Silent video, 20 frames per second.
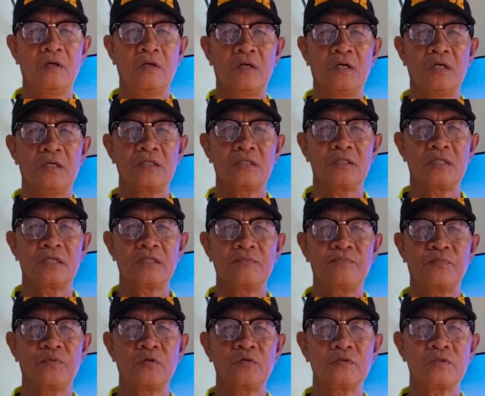at atin
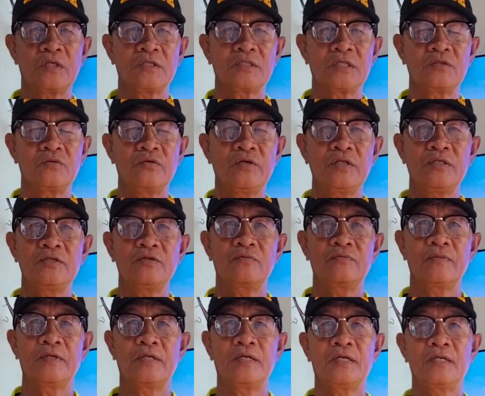pong tatanungin
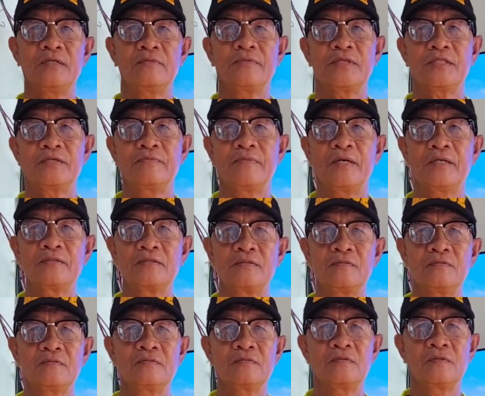yung mga iba't
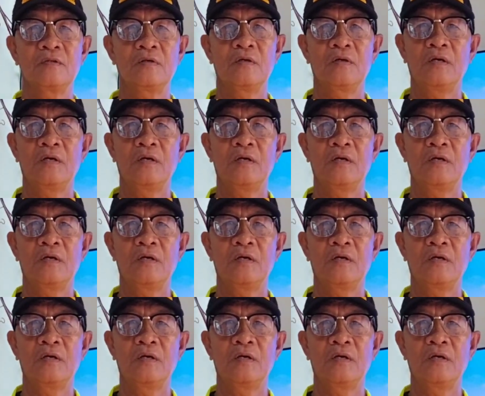ibang